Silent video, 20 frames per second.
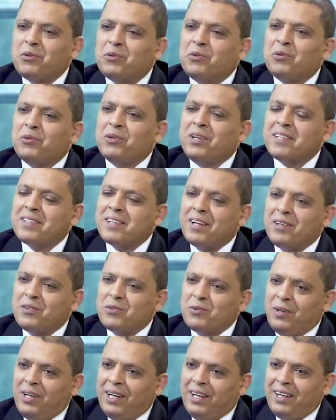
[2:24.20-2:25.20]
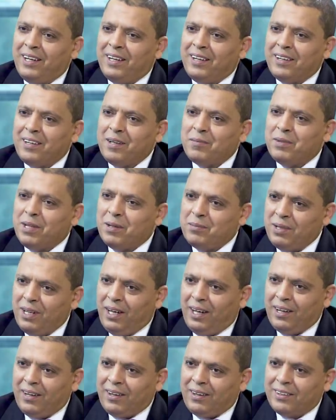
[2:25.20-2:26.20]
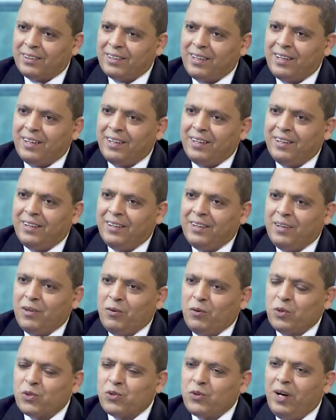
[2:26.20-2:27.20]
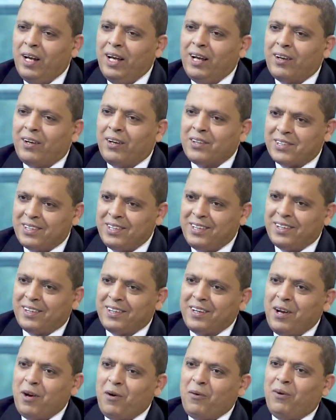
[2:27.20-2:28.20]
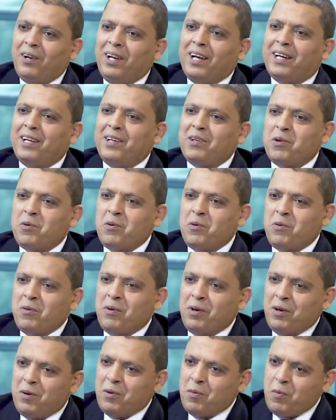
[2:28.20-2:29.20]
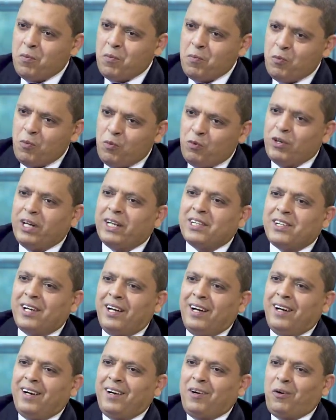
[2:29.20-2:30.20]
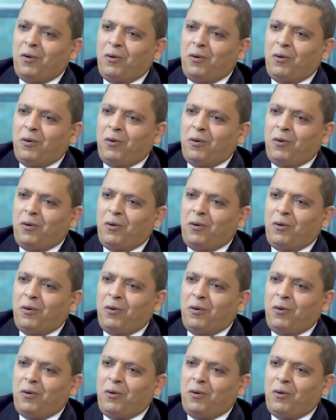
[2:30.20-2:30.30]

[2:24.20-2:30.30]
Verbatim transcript: دكتور نسال سؤال نبدا به حلقتنا وسؤال قصير ولكنه مفاجاه